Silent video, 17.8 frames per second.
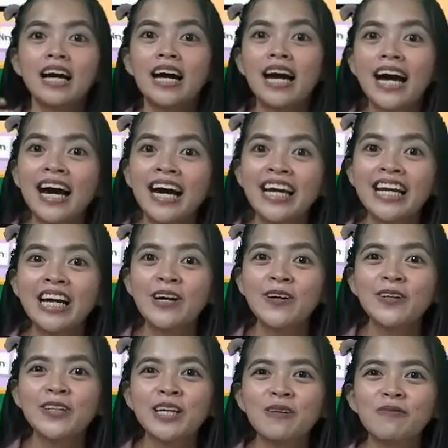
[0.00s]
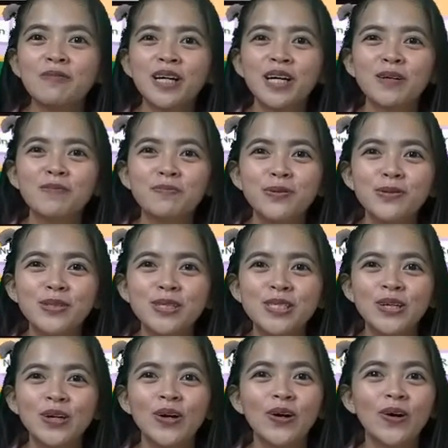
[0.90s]
Araw ng mga
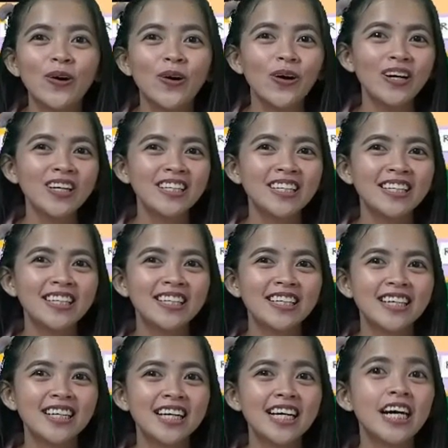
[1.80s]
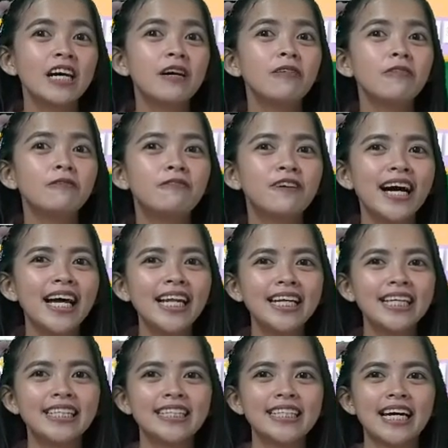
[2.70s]
puso o
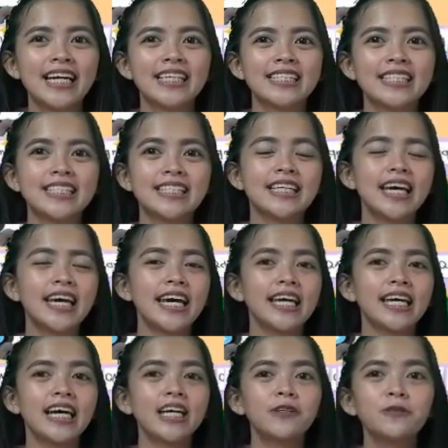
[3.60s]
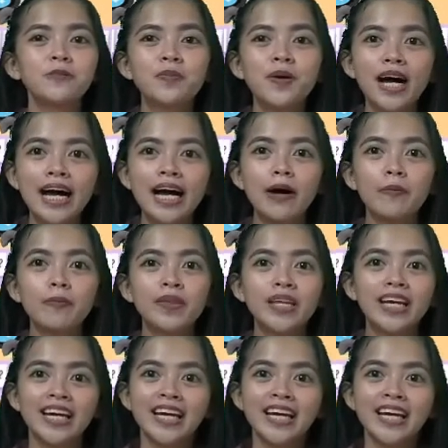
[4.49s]
Valentine's Day. Ano pa?